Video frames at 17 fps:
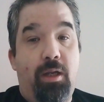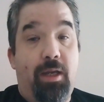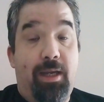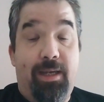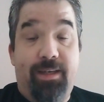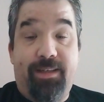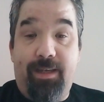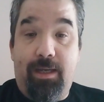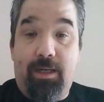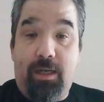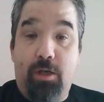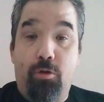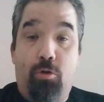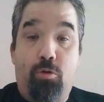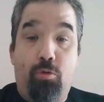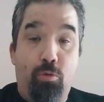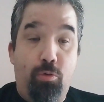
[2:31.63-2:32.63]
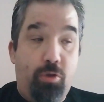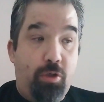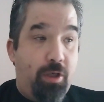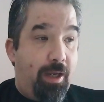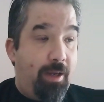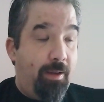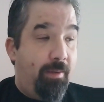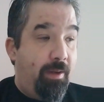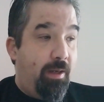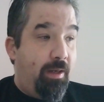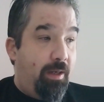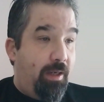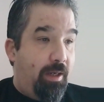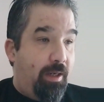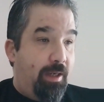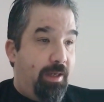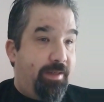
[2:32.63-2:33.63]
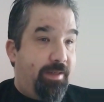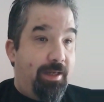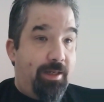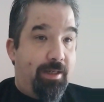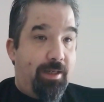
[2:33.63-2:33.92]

Él es el que nos juzga, Él es el